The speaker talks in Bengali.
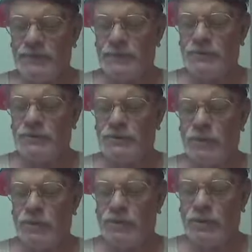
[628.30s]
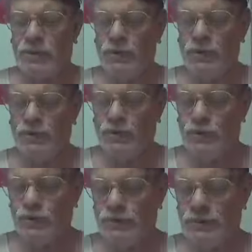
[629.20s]
নিঃসঙ্গ
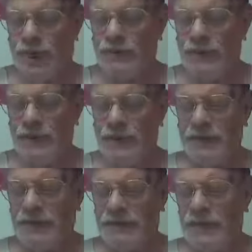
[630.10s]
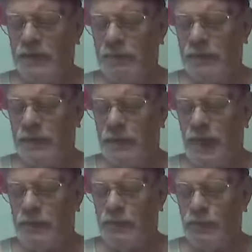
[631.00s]
চুপচাপ নিজের
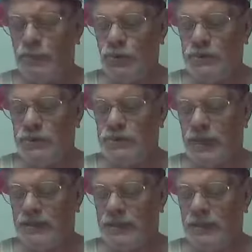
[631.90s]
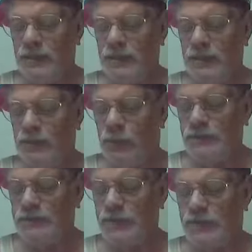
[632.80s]
বেকার বন্ধুদের সাথে
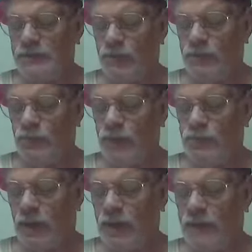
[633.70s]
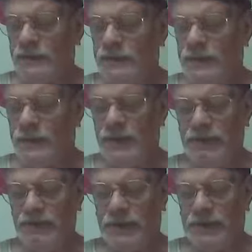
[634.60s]
পঞ্চাশ নম্বর পানান্তে
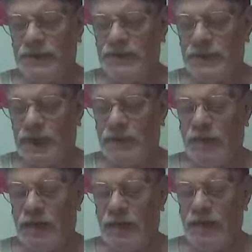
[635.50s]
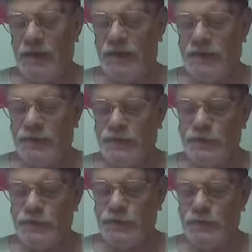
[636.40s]
রিক্সাওয়ালা
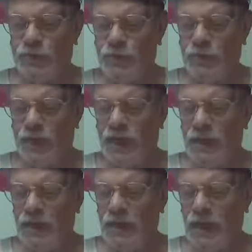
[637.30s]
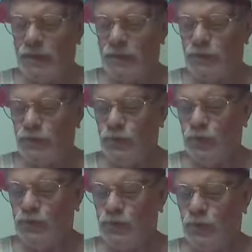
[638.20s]
রিফিউজি মহিলা আর হুদো
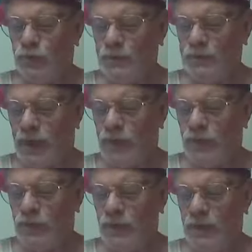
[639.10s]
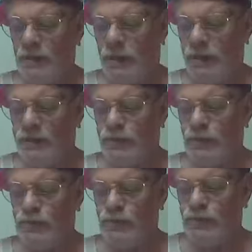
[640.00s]
হুদো বিধায়ক
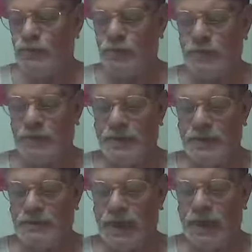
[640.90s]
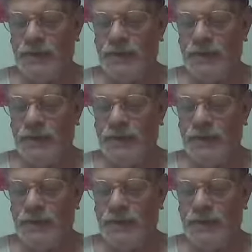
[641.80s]
পাঠ্যপুস্তক বিক্রেতা